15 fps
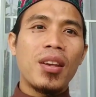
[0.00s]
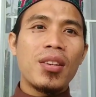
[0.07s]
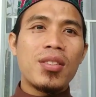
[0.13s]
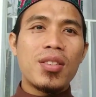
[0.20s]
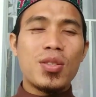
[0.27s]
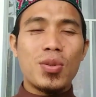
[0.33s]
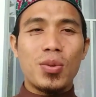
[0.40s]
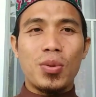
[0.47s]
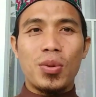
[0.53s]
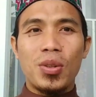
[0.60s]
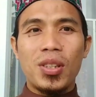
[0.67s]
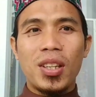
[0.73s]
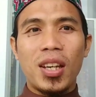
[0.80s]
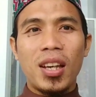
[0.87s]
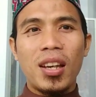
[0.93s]

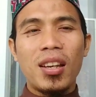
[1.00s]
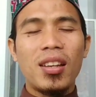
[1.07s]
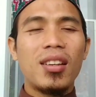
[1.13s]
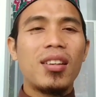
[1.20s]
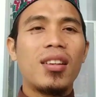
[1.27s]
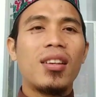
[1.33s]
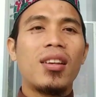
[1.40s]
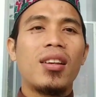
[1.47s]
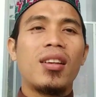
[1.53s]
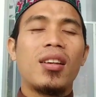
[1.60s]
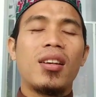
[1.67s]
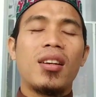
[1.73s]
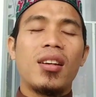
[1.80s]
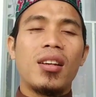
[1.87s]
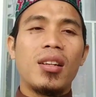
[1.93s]
sesungguhnya
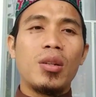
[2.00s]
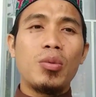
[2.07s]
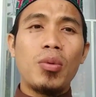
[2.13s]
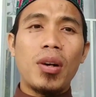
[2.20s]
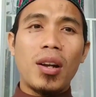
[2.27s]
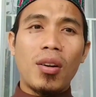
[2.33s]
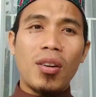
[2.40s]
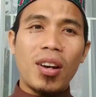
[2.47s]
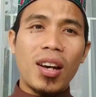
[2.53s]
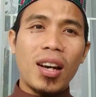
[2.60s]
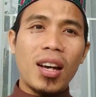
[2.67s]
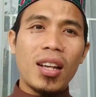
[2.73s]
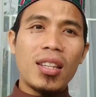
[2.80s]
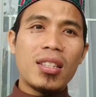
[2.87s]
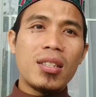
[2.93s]
dua
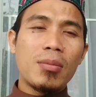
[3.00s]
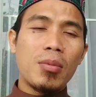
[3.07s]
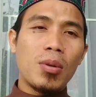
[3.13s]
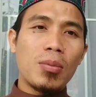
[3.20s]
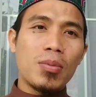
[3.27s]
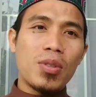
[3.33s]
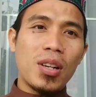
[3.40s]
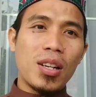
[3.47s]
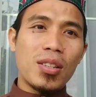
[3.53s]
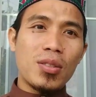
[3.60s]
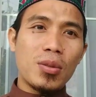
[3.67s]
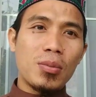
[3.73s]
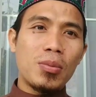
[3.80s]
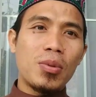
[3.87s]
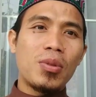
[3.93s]
rakaat sebelum salat
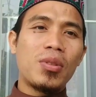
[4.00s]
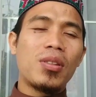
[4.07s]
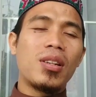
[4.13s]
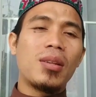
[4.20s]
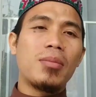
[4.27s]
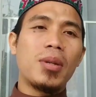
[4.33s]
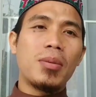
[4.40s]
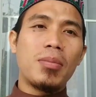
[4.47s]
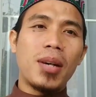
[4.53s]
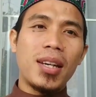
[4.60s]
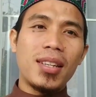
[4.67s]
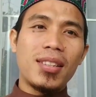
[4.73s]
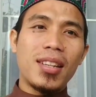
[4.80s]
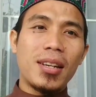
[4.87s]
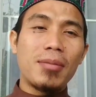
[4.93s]
subuh lebih
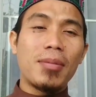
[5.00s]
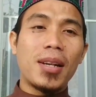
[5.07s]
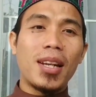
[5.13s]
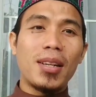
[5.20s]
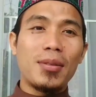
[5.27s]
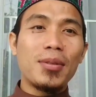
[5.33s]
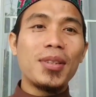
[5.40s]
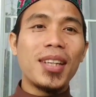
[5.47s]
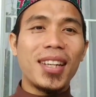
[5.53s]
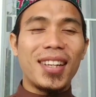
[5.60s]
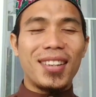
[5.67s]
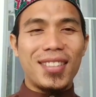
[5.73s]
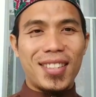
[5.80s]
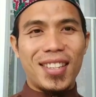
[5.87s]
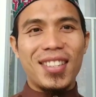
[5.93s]
baik daripada dunia
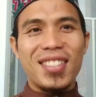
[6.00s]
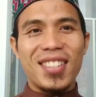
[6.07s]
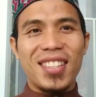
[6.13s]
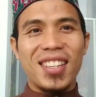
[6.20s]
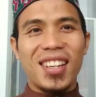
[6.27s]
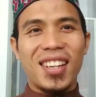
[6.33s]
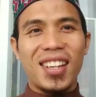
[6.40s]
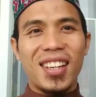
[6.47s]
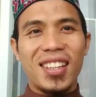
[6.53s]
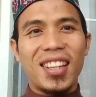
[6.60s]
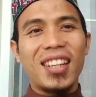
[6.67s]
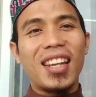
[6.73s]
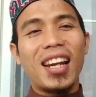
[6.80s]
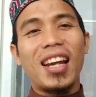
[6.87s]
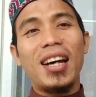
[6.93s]
dan seisinya
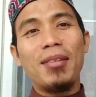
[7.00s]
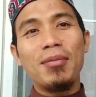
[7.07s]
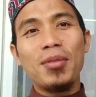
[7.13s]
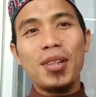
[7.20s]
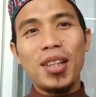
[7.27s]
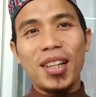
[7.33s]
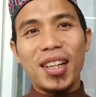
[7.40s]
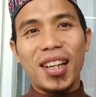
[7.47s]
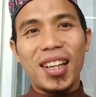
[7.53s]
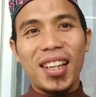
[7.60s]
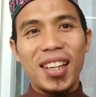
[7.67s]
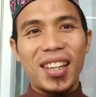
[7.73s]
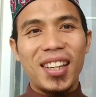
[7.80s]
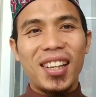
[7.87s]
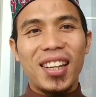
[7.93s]
dan alhamdulillah
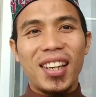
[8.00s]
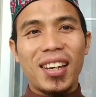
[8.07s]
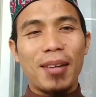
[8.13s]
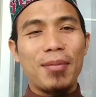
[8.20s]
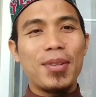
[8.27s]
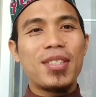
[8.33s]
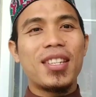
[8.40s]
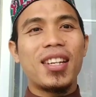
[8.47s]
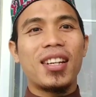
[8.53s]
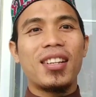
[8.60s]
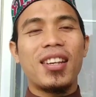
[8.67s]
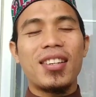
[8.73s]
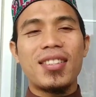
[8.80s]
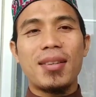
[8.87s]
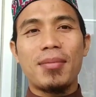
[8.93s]
kami
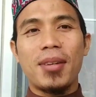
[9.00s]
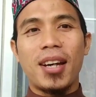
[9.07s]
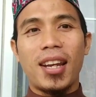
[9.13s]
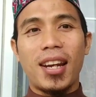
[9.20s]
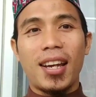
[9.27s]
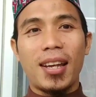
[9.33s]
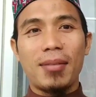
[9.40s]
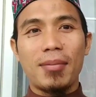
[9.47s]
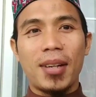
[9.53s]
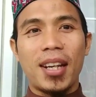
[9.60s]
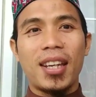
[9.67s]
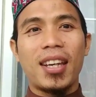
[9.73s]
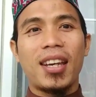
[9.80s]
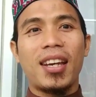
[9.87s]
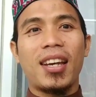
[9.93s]
senantiasa mengarahkan
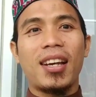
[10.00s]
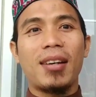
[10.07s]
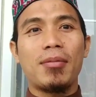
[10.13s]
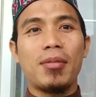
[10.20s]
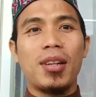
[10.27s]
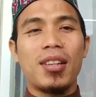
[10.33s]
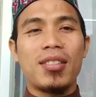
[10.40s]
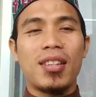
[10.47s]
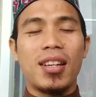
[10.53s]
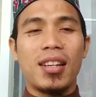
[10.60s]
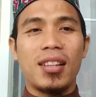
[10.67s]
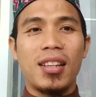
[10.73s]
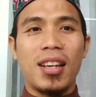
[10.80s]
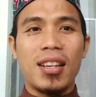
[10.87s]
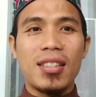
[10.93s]
mereka kemudian
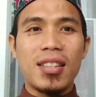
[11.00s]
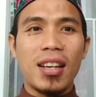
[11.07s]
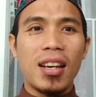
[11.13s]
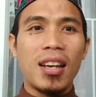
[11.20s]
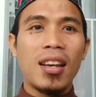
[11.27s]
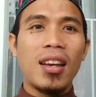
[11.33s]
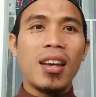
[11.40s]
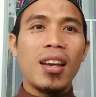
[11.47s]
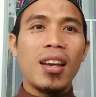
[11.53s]
senantiasa